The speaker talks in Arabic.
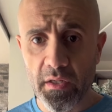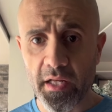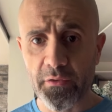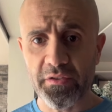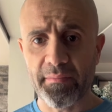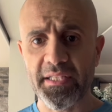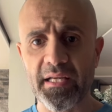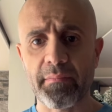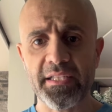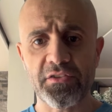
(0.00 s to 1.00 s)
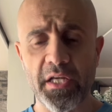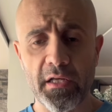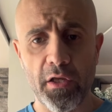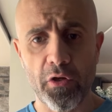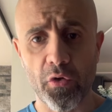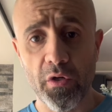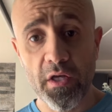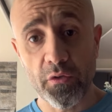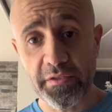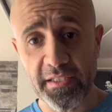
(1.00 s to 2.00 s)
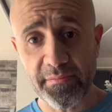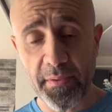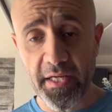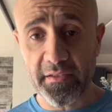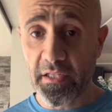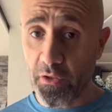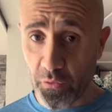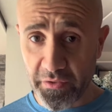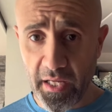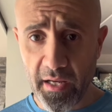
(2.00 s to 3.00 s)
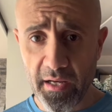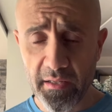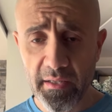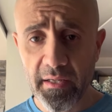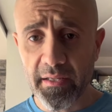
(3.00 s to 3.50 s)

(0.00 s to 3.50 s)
لانه اذا بدك بس شكل حلو وسكس باكس وصحه